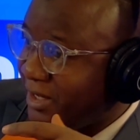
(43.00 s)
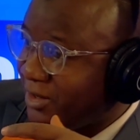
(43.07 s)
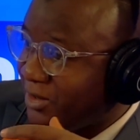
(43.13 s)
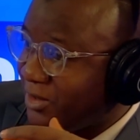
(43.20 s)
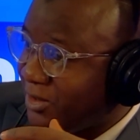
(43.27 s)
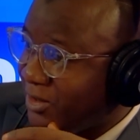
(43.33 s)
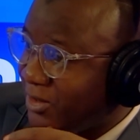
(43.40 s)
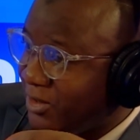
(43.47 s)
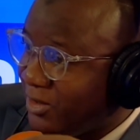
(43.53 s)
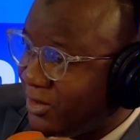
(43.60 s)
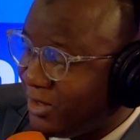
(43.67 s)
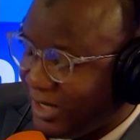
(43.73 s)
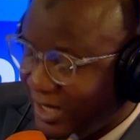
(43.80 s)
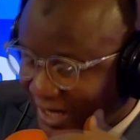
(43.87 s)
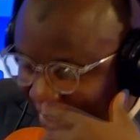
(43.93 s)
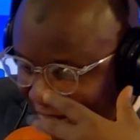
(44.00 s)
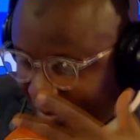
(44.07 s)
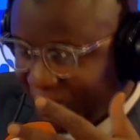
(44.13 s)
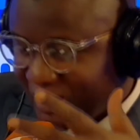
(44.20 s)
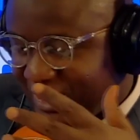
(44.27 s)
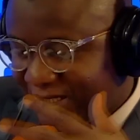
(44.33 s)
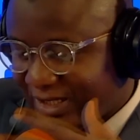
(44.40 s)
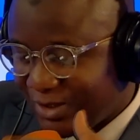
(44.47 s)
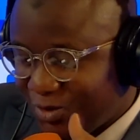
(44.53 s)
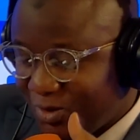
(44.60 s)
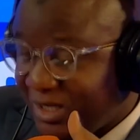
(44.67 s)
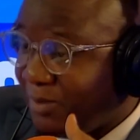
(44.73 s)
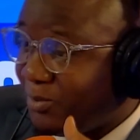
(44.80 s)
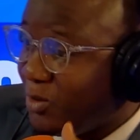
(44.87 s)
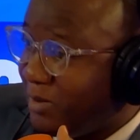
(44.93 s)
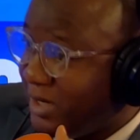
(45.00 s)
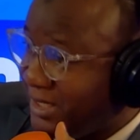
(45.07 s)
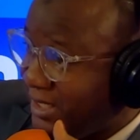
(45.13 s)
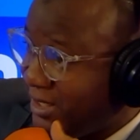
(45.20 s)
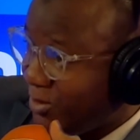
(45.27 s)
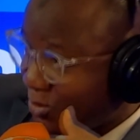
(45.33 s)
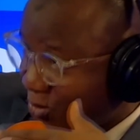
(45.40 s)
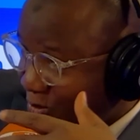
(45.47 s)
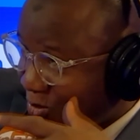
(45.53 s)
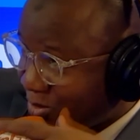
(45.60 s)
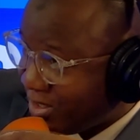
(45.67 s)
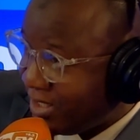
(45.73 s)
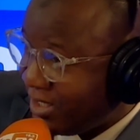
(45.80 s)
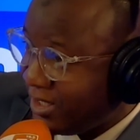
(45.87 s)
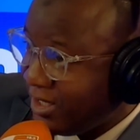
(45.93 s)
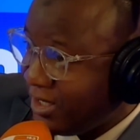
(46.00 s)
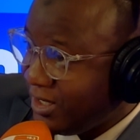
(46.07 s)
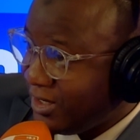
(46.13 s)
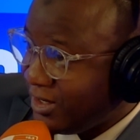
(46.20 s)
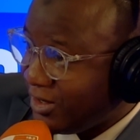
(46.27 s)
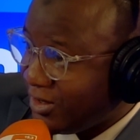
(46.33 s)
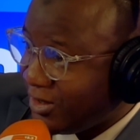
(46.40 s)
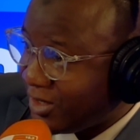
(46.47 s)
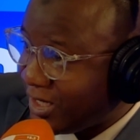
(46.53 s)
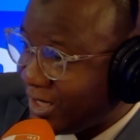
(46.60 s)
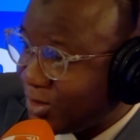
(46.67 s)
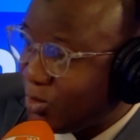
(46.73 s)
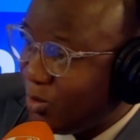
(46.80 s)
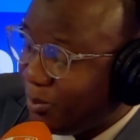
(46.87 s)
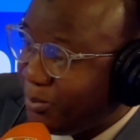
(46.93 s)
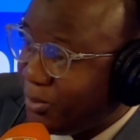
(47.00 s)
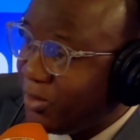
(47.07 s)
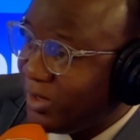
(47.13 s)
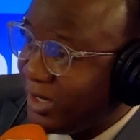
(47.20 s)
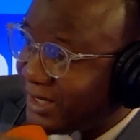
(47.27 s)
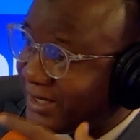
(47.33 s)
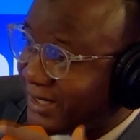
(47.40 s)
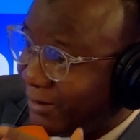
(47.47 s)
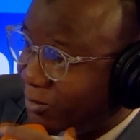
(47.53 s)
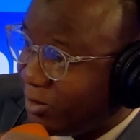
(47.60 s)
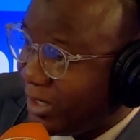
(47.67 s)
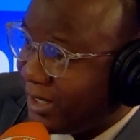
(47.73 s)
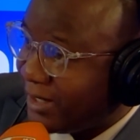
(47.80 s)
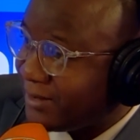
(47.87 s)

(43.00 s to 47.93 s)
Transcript: la représentation diplomatique de ce côté Qu'est-ce qu'on peut en savoir